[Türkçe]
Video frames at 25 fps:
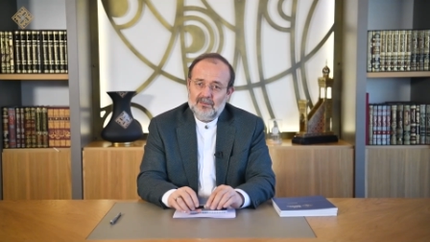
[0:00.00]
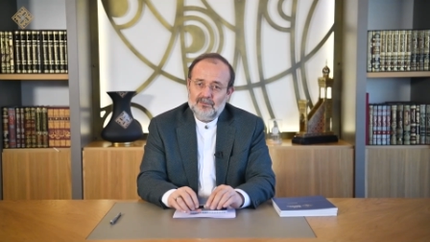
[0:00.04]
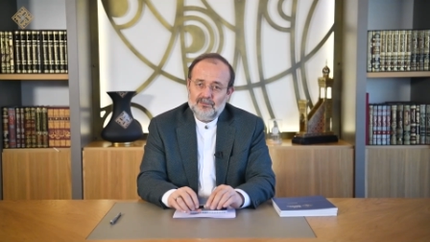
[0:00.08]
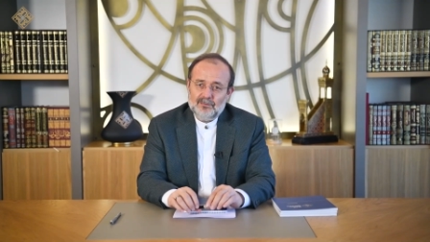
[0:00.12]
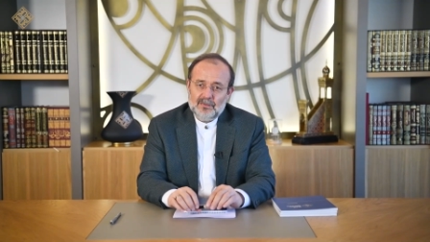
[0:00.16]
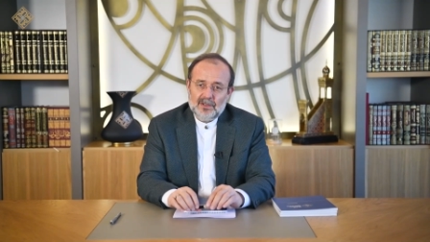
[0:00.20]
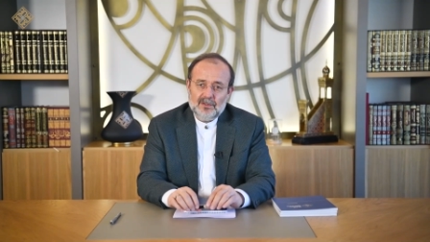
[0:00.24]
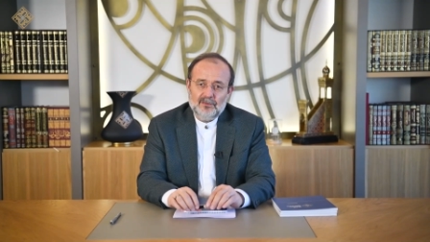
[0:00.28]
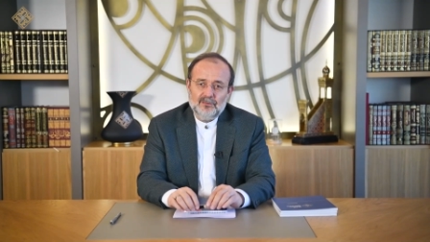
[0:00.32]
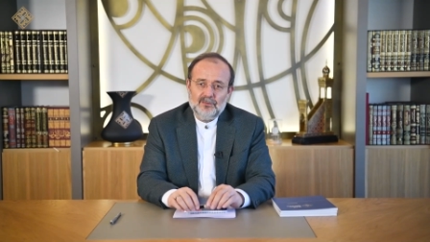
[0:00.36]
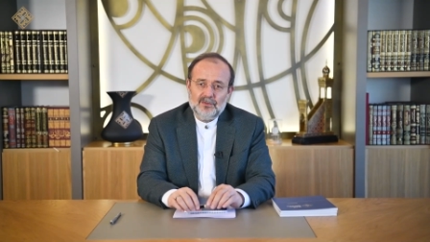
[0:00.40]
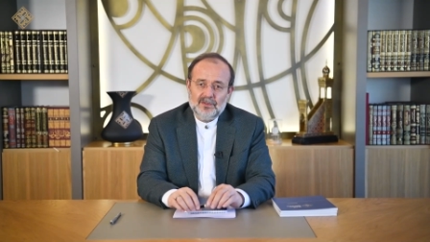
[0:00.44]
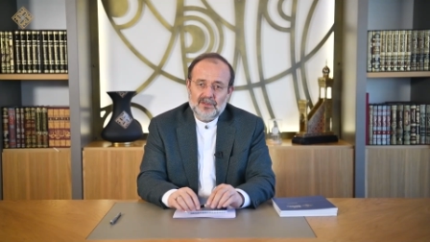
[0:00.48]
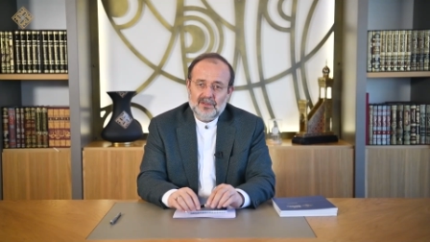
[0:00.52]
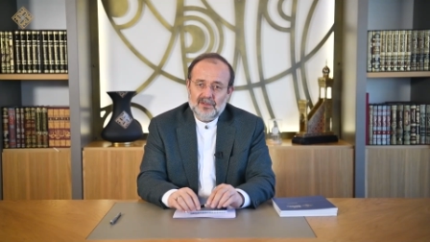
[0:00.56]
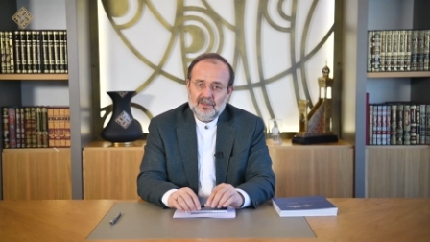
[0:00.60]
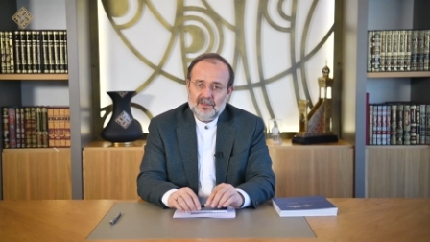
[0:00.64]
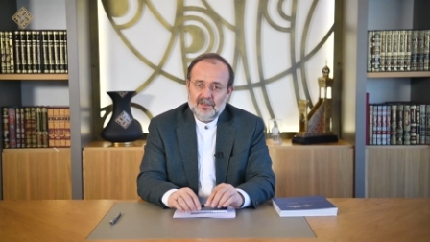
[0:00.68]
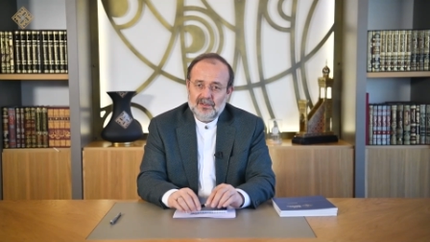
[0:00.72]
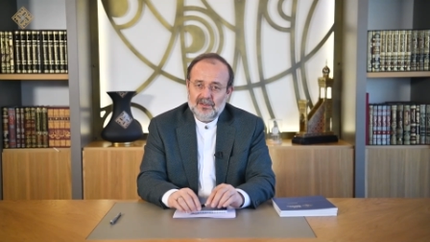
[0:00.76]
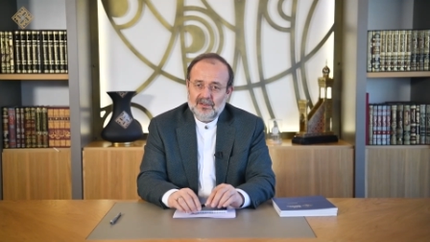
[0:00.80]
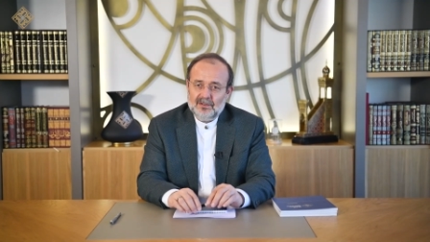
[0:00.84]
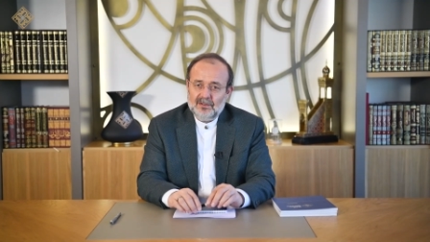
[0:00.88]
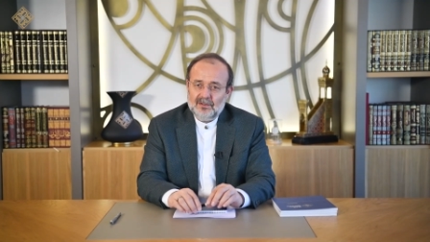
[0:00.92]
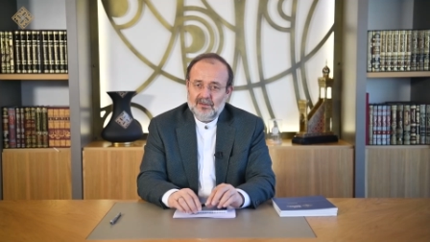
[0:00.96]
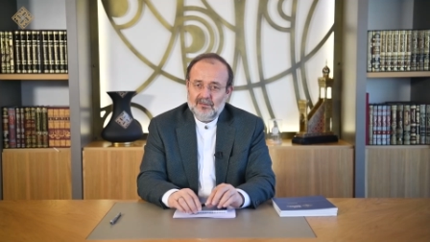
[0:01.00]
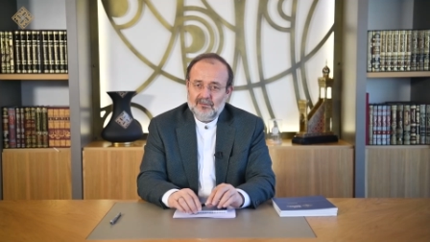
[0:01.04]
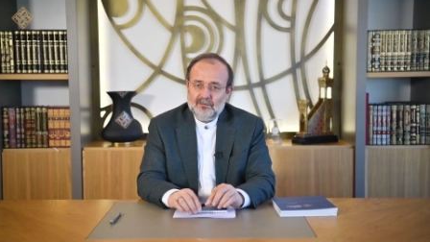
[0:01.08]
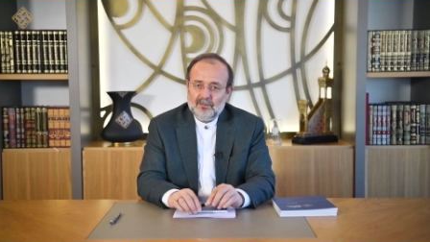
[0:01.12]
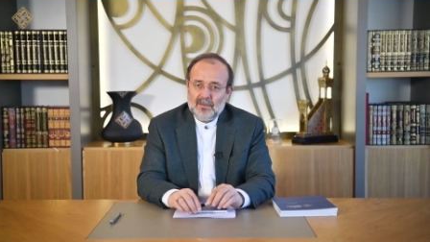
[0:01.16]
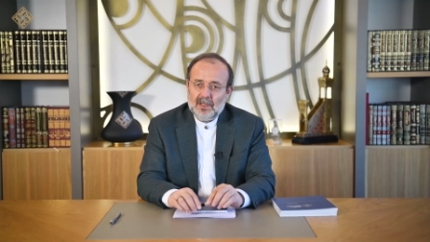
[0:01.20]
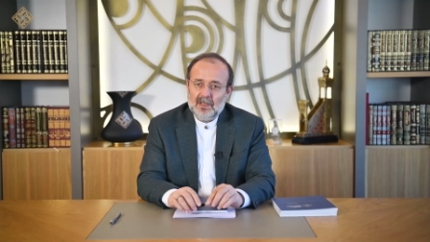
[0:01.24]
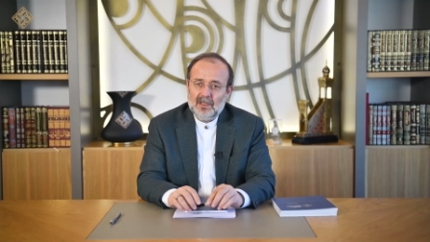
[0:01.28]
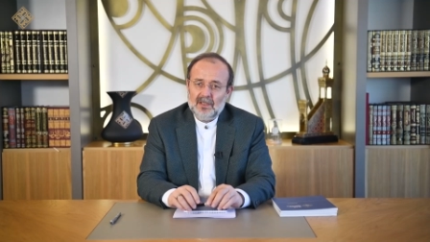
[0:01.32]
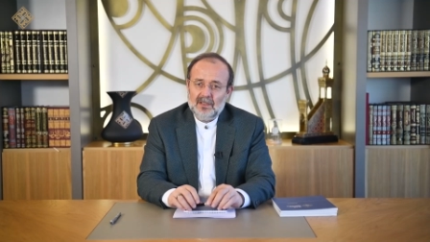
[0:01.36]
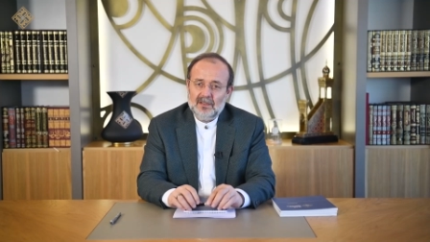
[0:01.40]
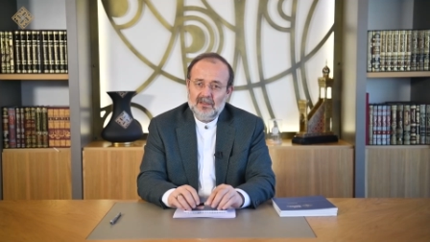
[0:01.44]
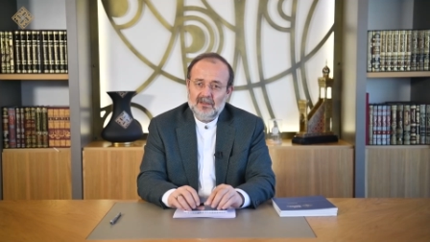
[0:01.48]
mevki,
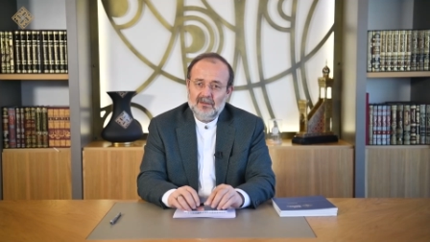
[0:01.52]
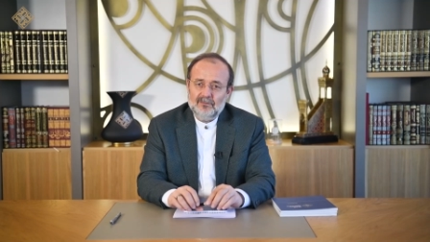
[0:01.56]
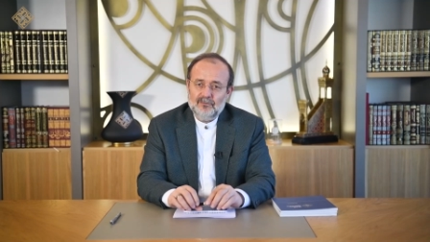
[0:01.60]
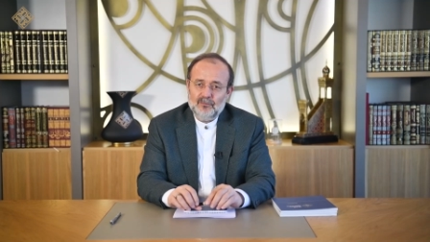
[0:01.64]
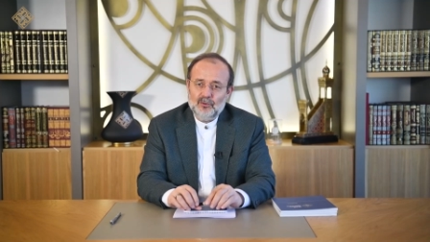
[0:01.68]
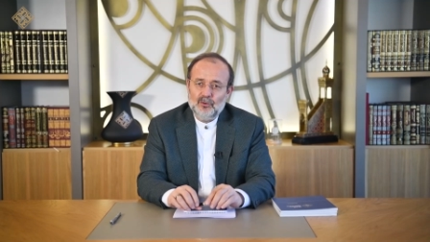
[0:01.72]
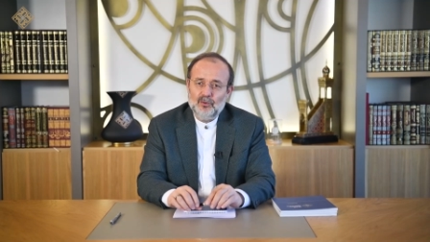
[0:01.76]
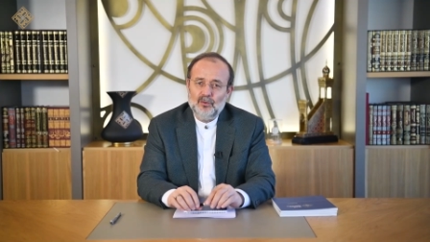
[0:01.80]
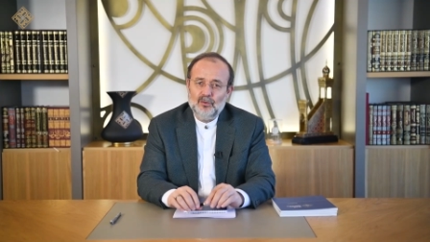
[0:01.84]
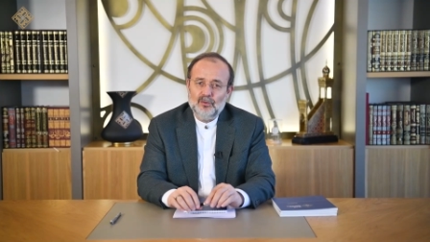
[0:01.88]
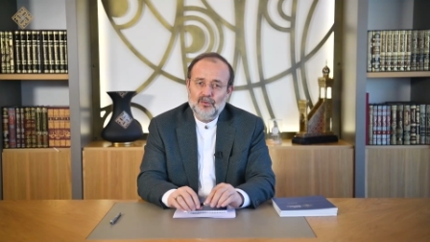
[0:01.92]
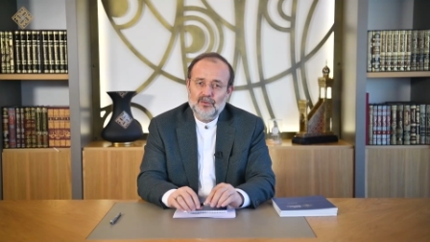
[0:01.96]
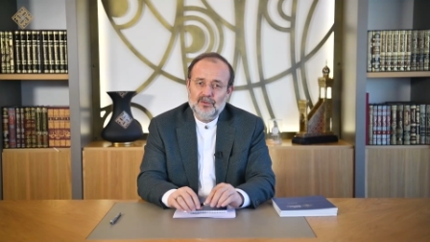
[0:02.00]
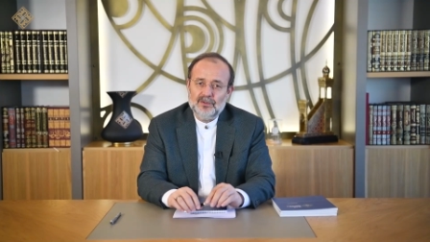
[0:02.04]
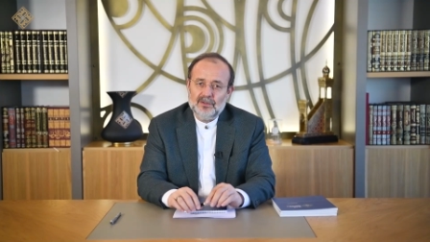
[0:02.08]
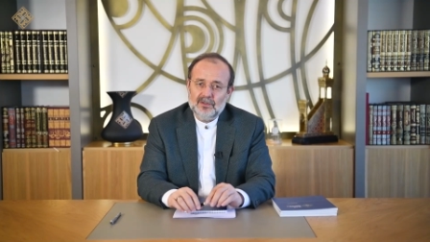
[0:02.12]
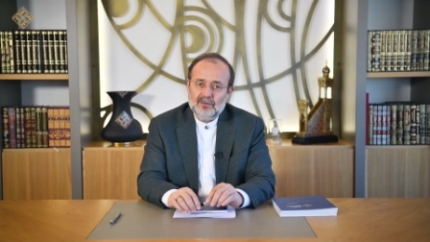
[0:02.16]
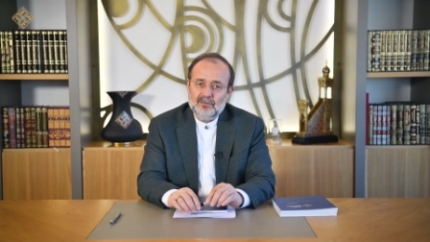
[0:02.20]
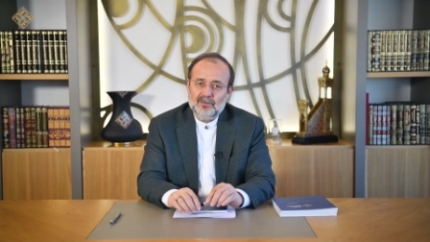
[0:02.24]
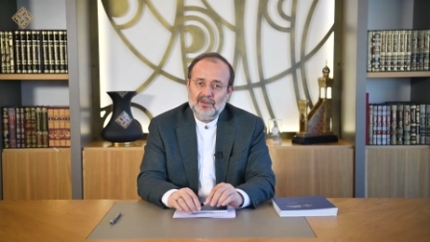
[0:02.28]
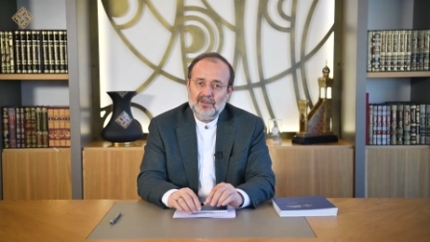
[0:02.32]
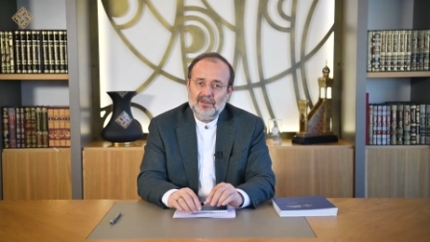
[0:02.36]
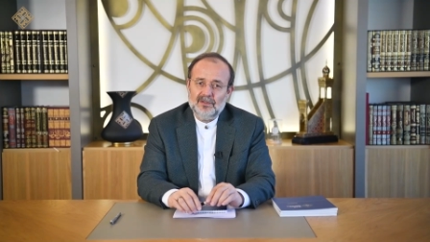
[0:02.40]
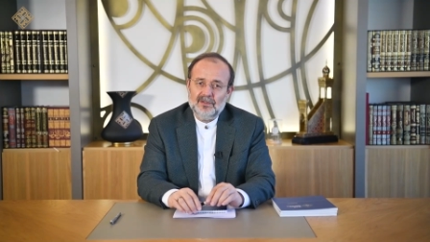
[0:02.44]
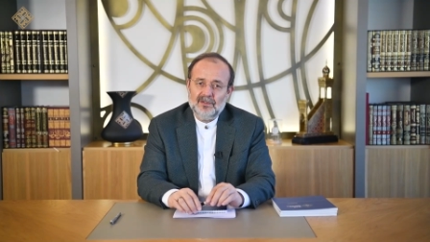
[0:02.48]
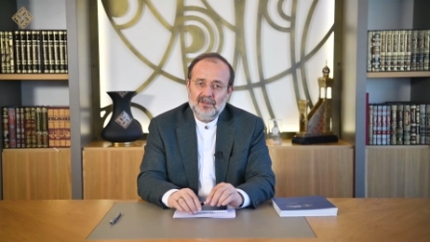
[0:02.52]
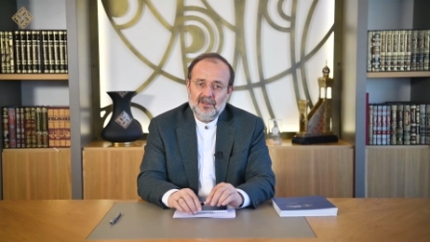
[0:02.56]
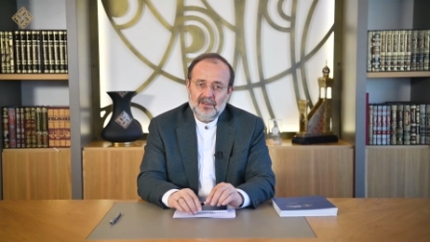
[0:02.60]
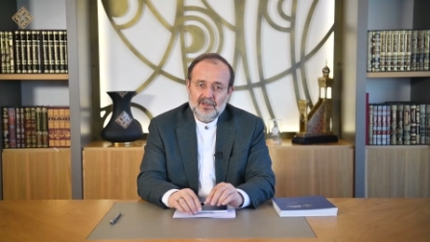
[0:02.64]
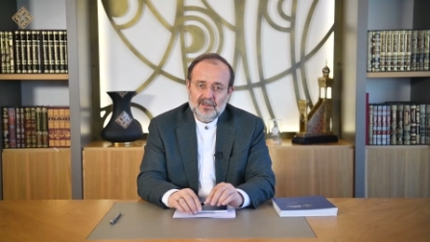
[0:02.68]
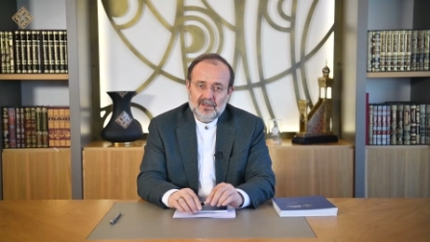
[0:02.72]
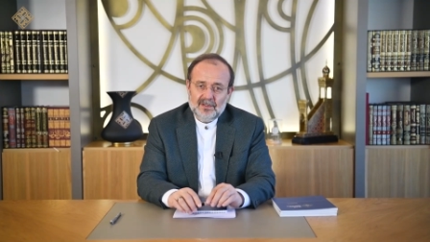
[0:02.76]
mal, mülk gibi